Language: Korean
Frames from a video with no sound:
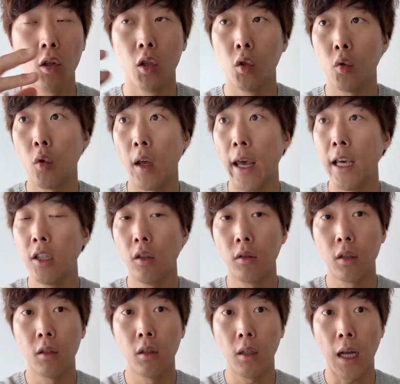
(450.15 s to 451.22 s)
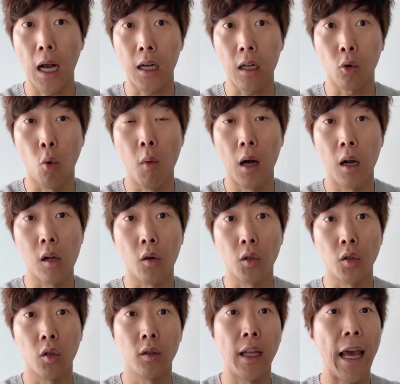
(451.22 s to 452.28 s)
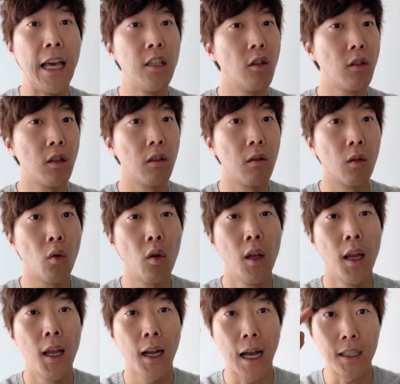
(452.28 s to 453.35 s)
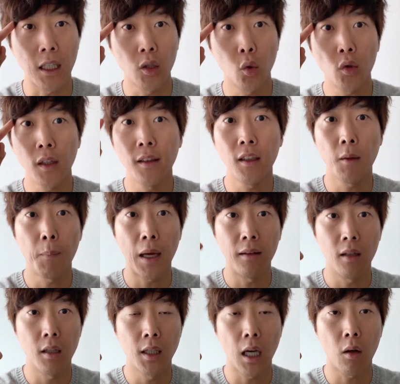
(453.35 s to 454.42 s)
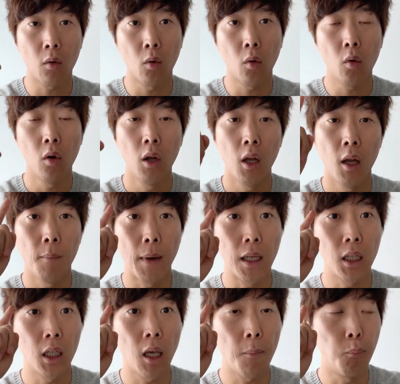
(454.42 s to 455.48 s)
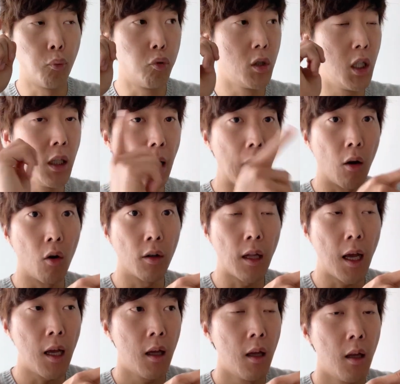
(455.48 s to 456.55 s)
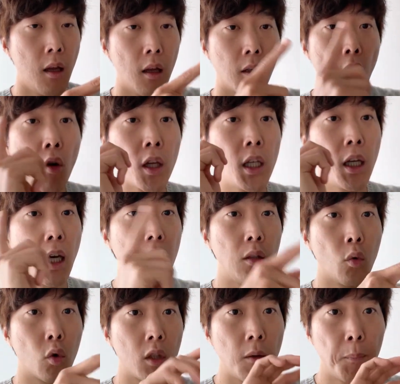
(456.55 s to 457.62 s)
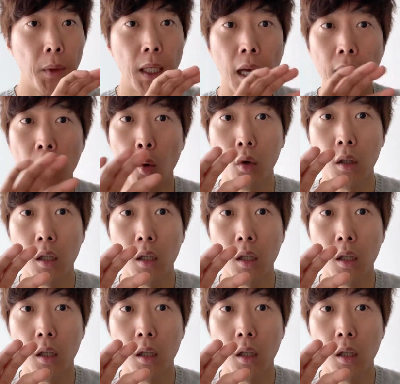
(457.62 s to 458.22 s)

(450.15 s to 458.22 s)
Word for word: 그리고 에이전트들은 각각 도망갈 거죠. 근데 에이전트들도 가장 쇼티스트 팟을 찾고 만약에 불이 나거나 연기가 있는 곳들은 피하려고